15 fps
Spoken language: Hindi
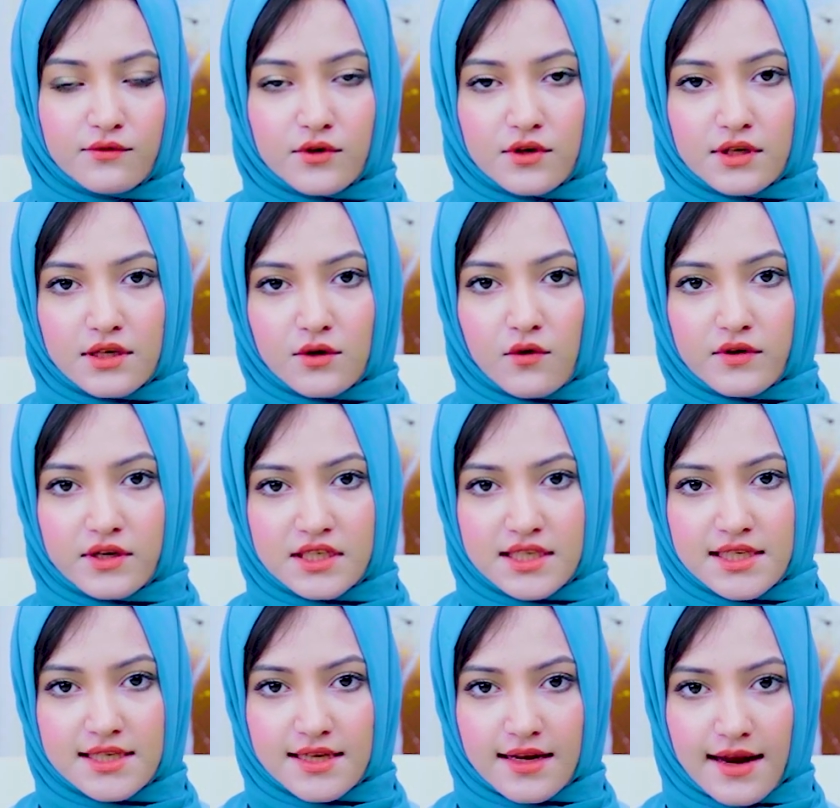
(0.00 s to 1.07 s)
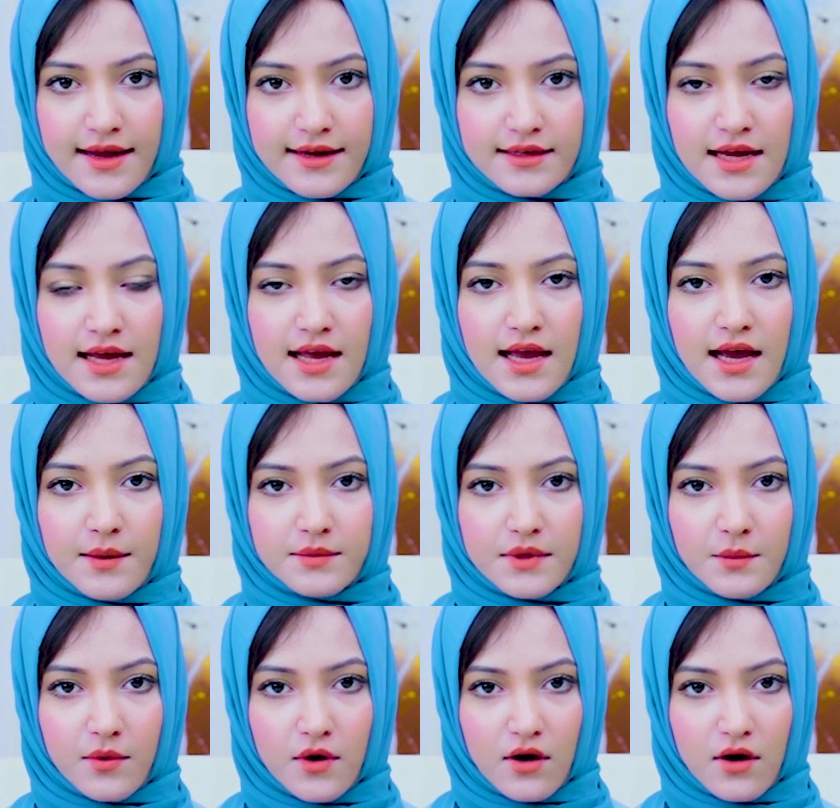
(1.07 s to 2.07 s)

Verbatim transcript: फॉर ओवरसीज़ क्लाइंट अपना